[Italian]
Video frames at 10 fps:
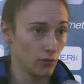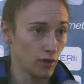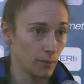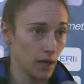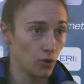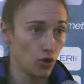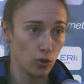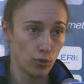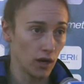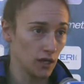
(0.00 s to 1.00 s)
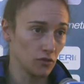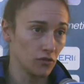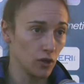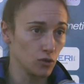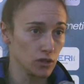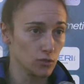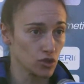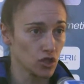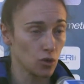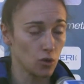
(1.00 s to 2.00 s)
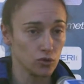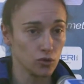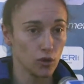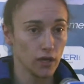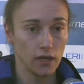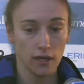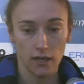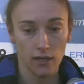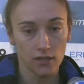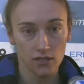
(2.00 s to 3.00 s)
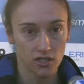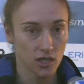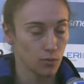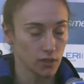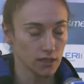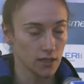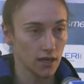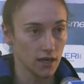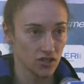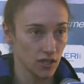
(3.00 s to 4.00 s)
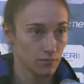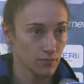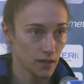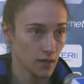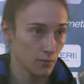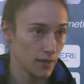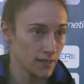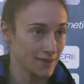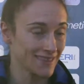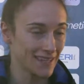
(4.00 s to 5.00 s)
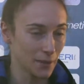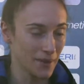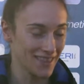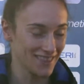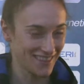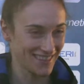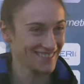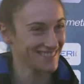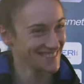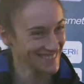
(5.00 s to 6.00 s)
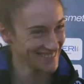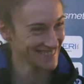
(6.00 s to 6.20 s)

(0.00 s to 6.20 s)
non abbiamo mollato fino all'ultimo secondo e ce la siamo portata a casa, meritatamente